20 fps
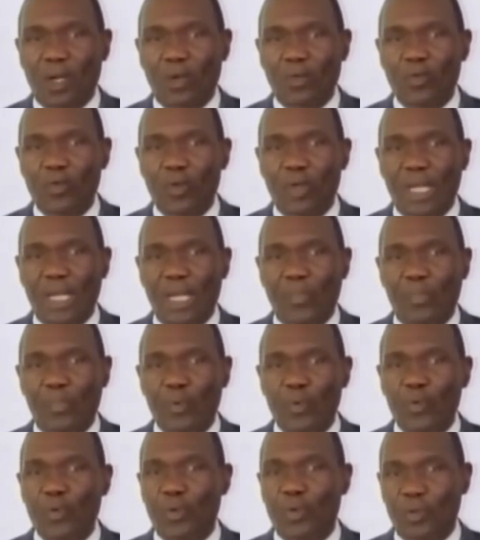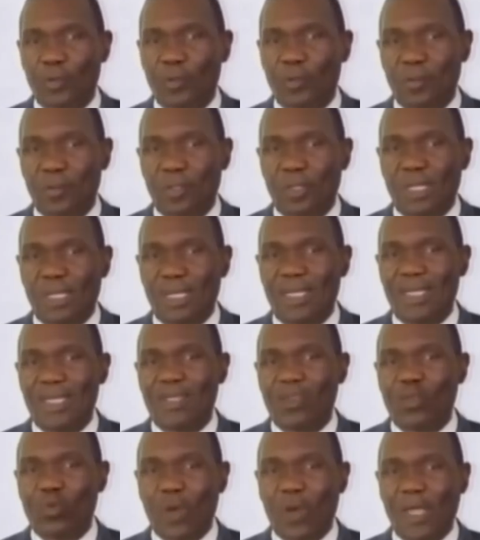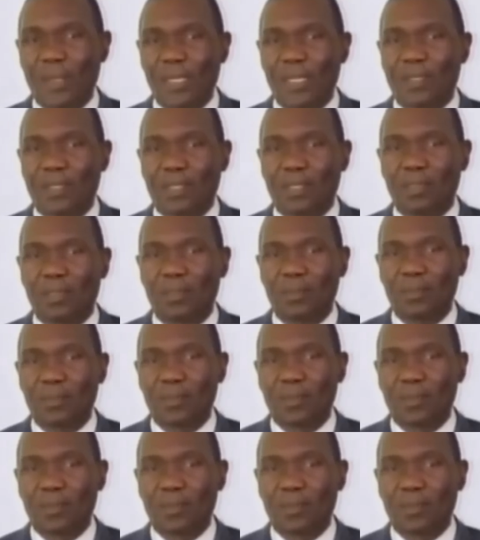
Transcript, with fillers: car de là peut et doit naître